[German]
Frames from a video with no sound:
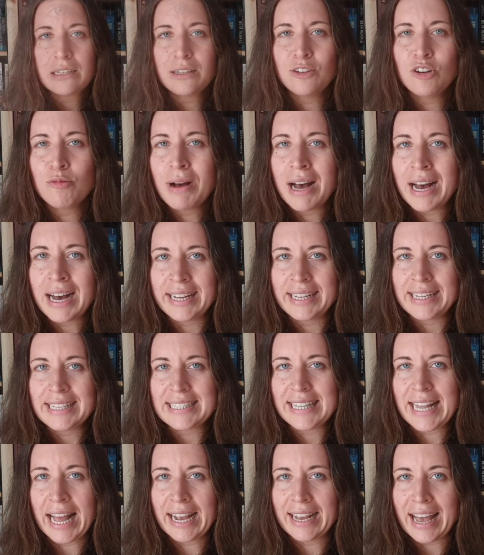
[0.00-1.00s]
Nummer
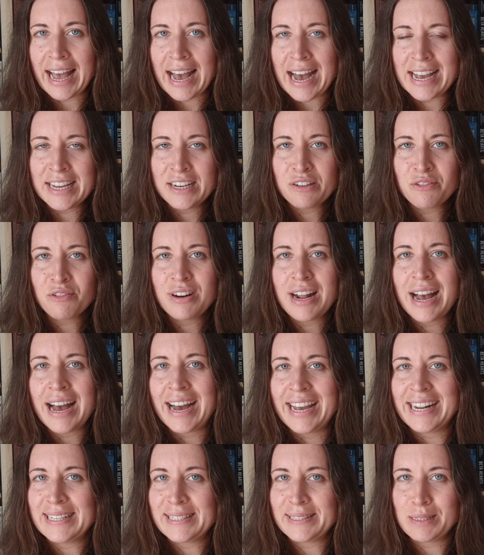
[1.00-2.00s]
1. Lange Reihen oder
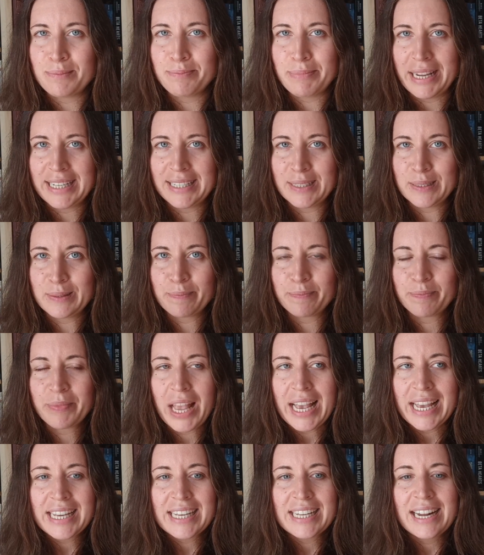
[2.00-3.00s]
Einzelbände.
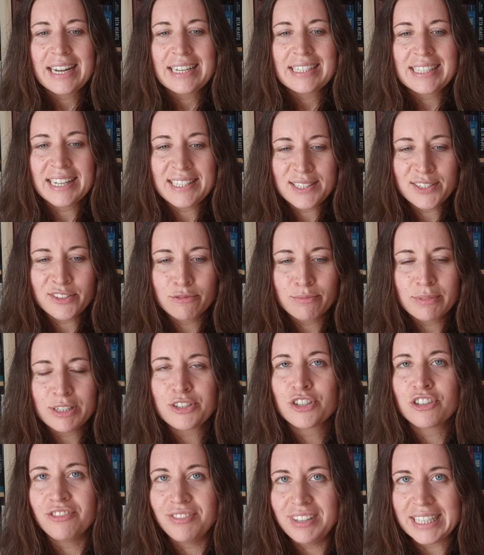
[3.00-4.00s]
Das ist für
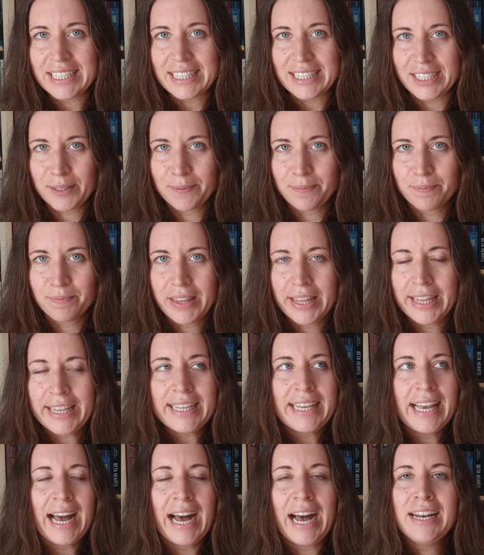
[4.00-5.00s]
mich schwierig.
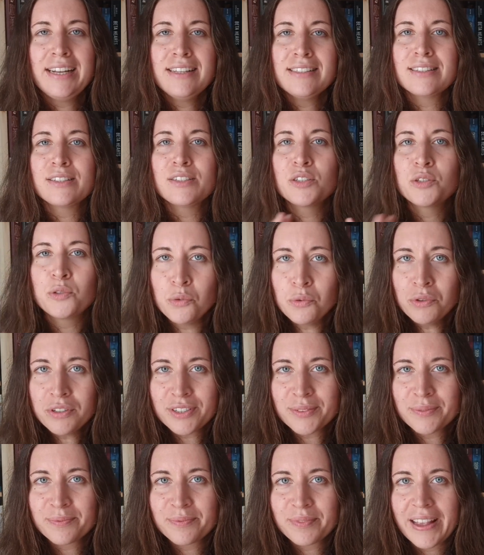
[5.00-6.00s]
Alles ist
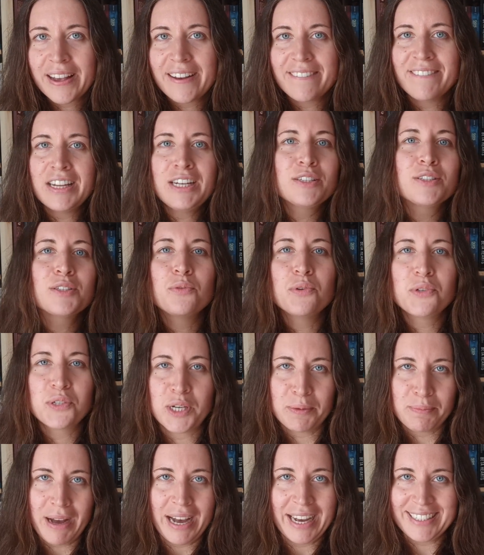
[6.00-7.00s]
gut, wenn es
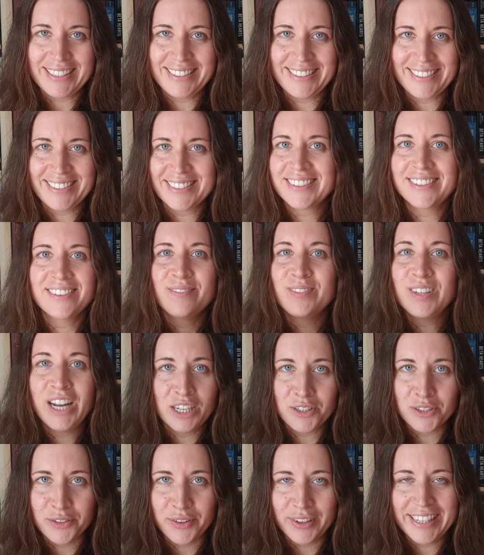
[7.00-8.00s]
gut gemacht ist,
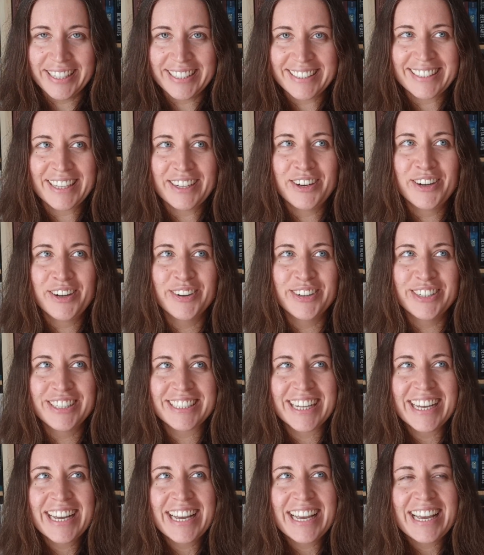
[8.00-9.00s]
natürlich.
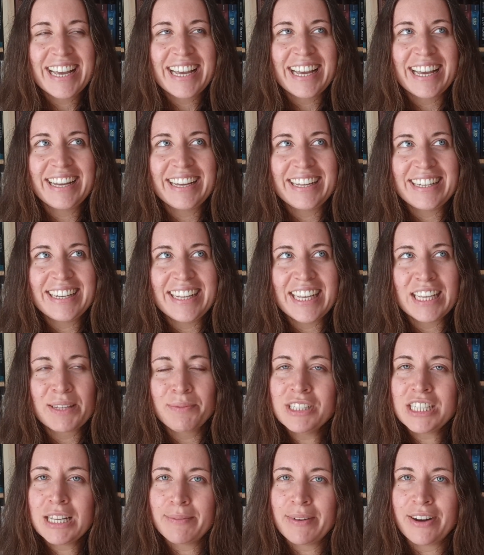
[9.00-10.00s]
Und ich
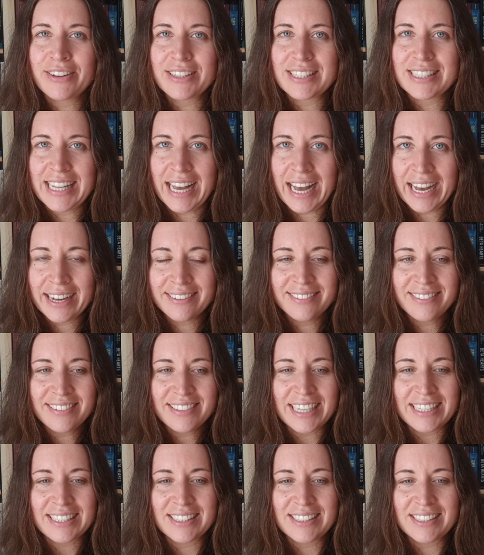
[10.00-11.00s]
muss aber auch sagen,
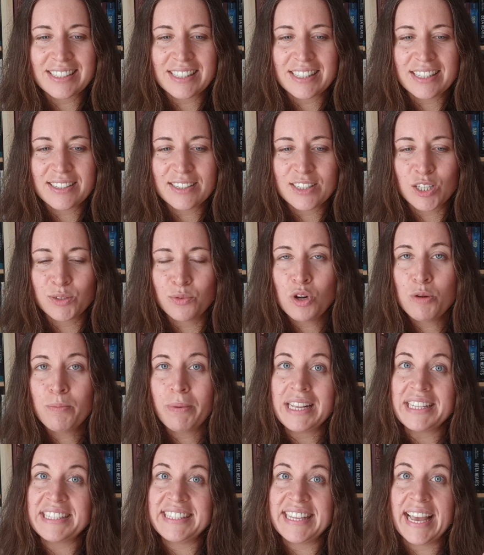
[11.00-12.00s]
dass es sowohl
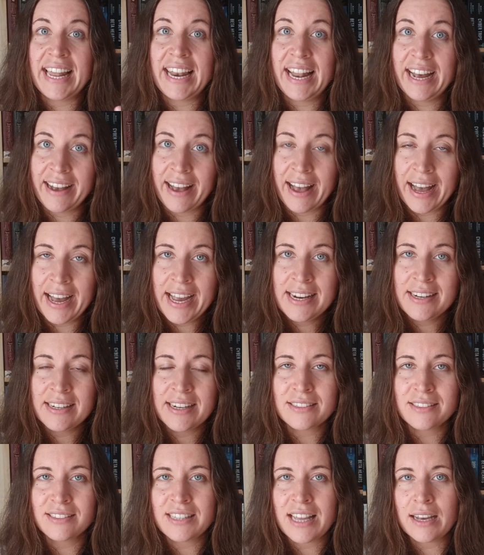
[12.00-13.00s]
bei sehr langen Reihen,
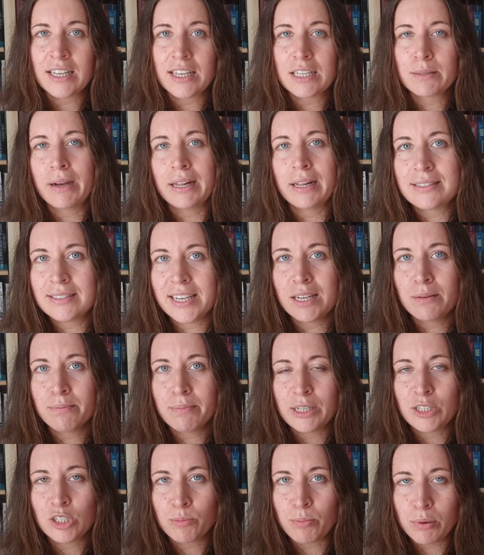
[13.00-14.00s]
also sage ich 10
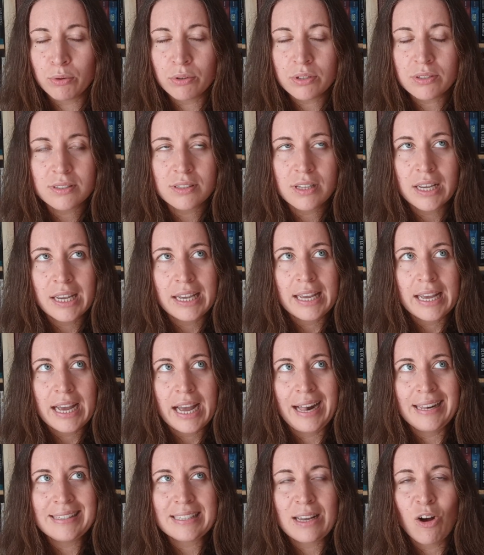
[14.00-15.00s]
Bände plus,
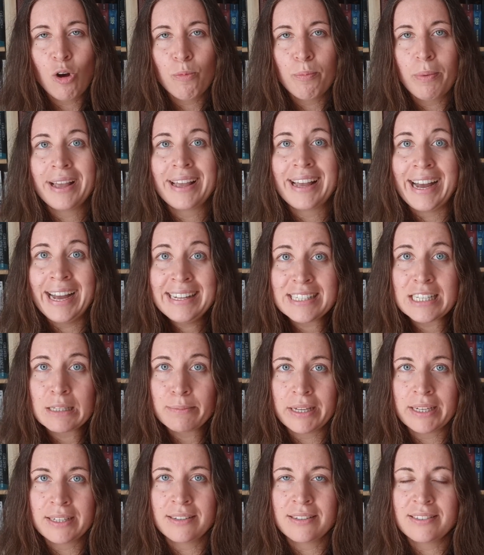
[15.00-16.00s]
als auch bei
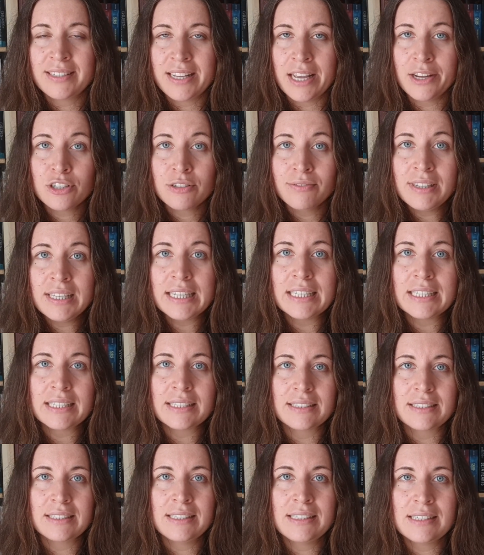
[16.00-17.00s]
Einzelbänden sehr
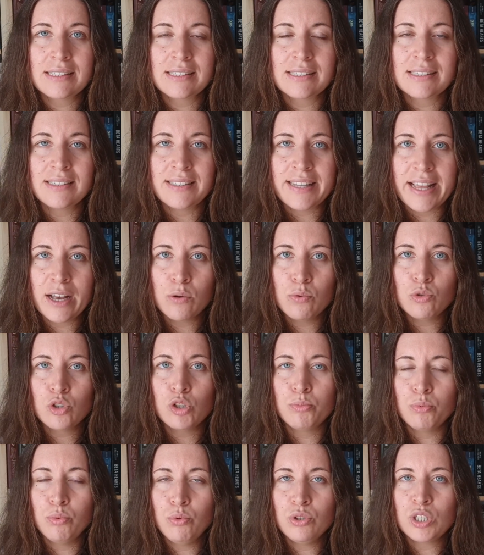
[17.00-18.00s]
schwierig ist, sehr
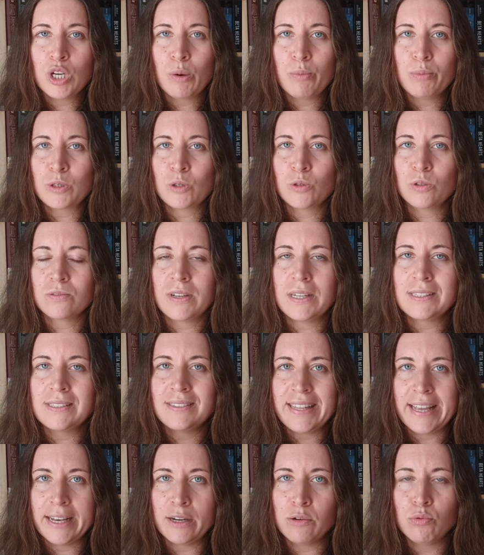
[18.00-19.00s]
gute Bücher
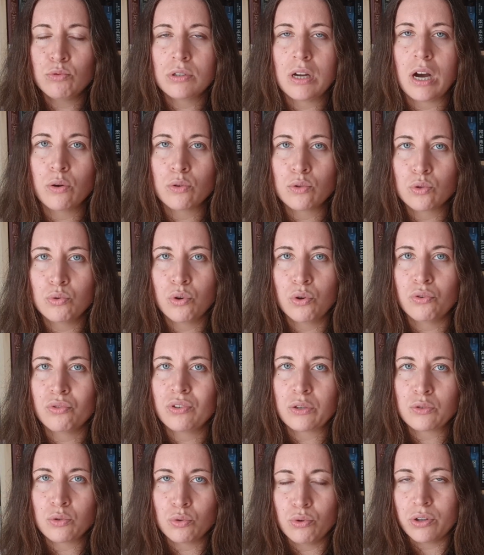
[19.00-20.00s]
bzw. sehr gute Autoren
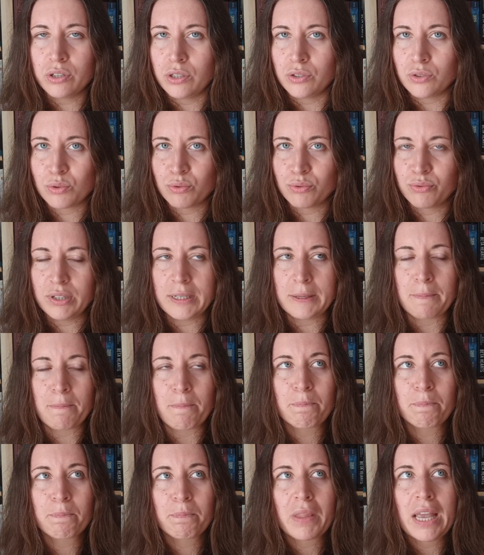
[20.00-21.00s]
und Autorinnen zu
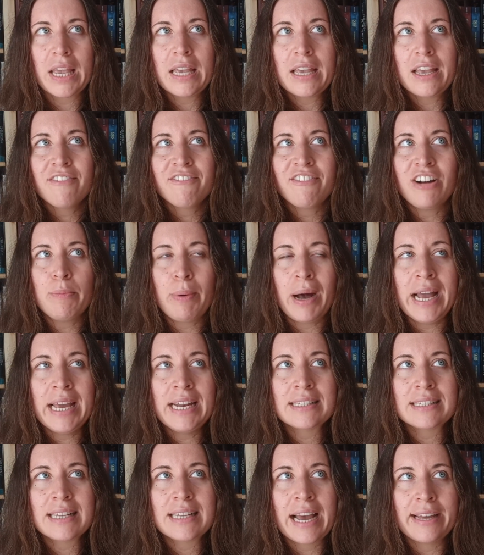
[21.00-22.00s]
finden. Weil
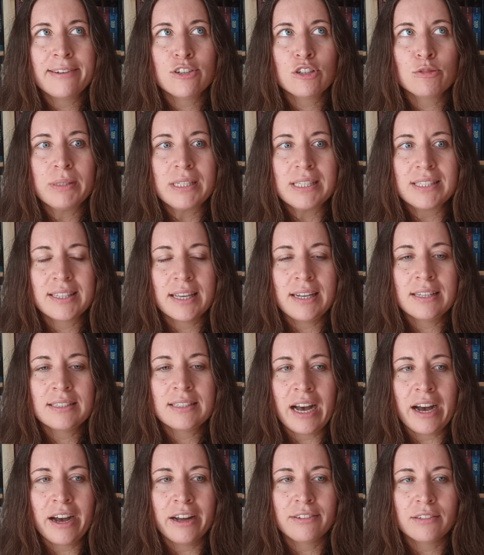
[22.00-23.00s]
beides ein
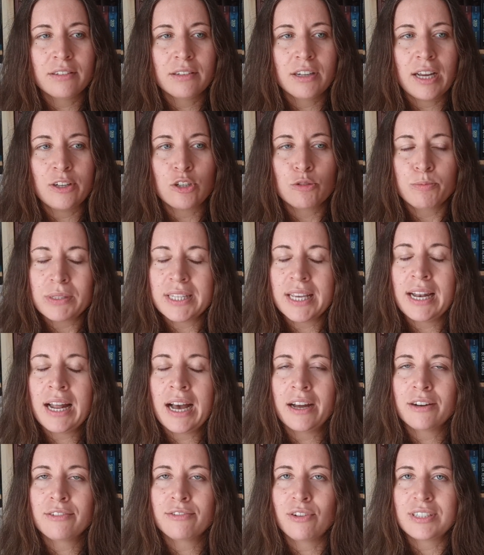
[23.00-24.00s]
spezielles Art, eine
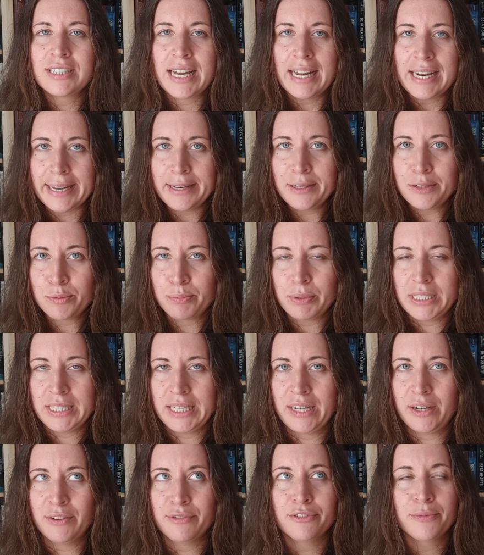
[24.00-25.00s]
spezielle Art von Talent
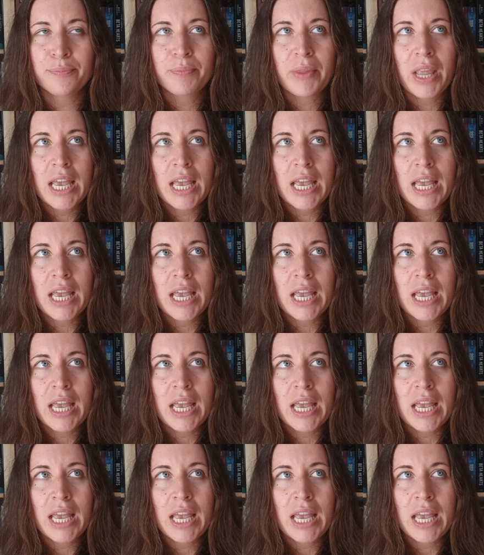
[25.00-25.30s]
bedarf.